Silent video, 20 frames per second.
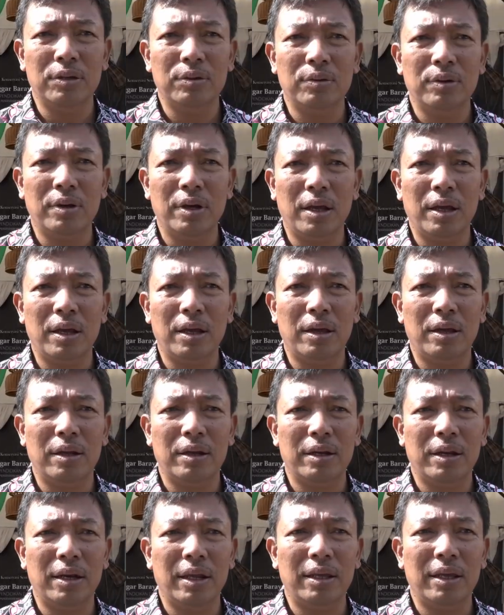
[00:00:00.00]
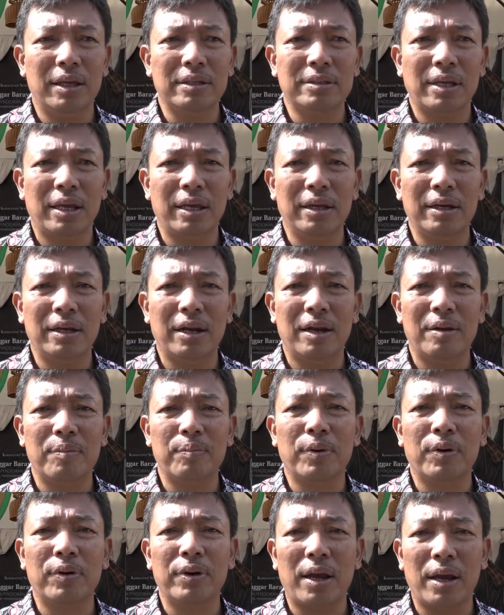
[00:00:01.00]
dan juga daya saing dalam
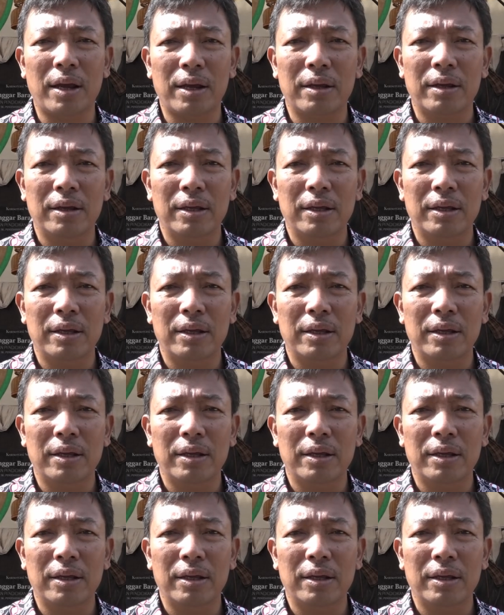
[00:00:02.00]
produk